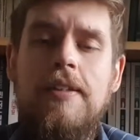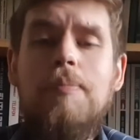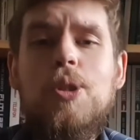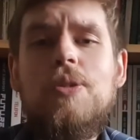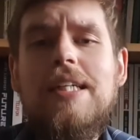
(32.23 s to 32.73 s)
Na
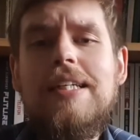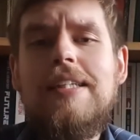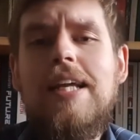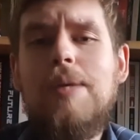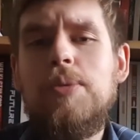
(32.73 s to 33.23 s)
początek
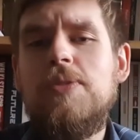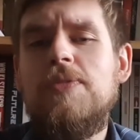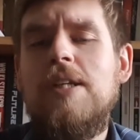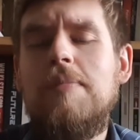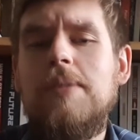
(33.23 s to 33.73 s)
najlepszy
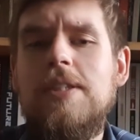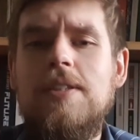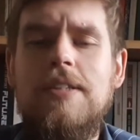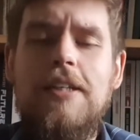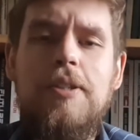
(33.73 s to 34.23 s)
film i co
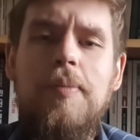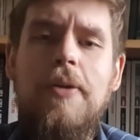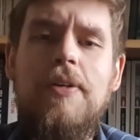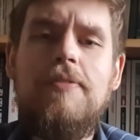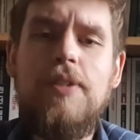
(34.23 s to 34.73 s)
do tego nie
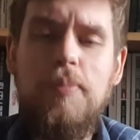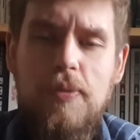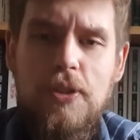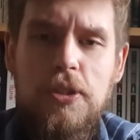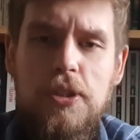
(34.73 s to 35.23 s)
miałem
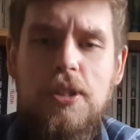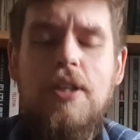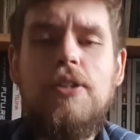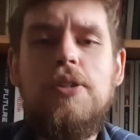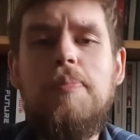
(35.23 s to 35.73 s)
wątpliwości, jeżeli
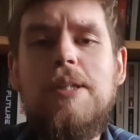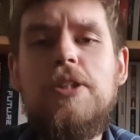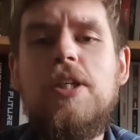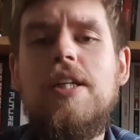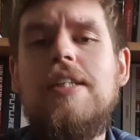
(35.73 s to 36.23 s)
chodzi o
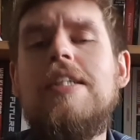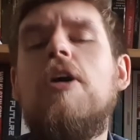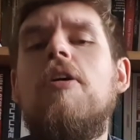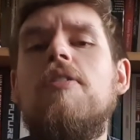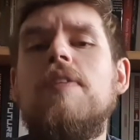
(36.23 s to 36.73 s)

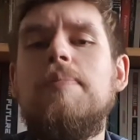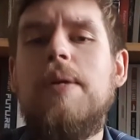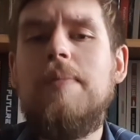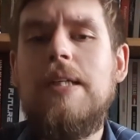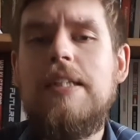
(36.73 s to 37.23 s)
październikowe
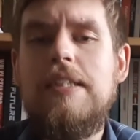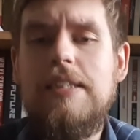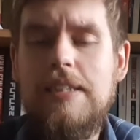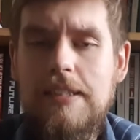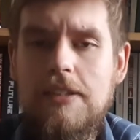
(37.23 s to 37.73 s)
premiery
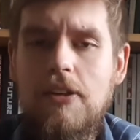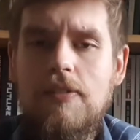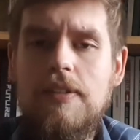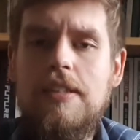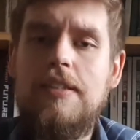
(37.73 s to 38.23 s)
e,
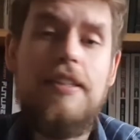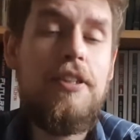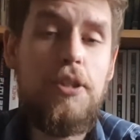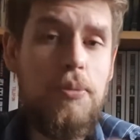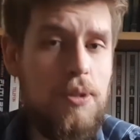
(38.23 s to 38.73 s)
kinowe, kiedy
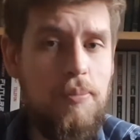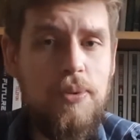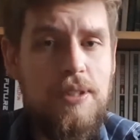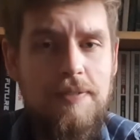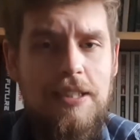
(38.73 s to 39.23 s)
jeszcze można
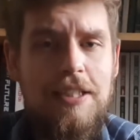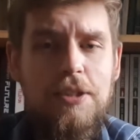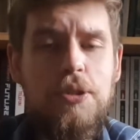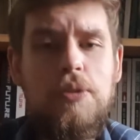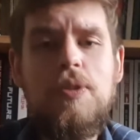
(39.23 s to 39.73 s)
było zawitać
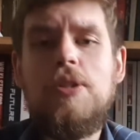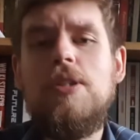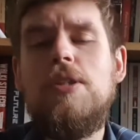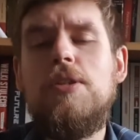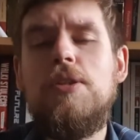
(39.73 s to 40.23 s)
do
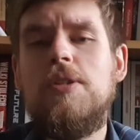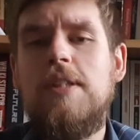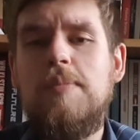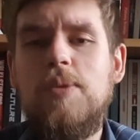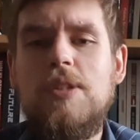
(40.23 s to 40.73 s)
świątyni
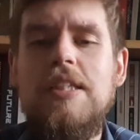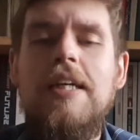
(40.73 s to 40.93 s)
Dziesiątej Muzy,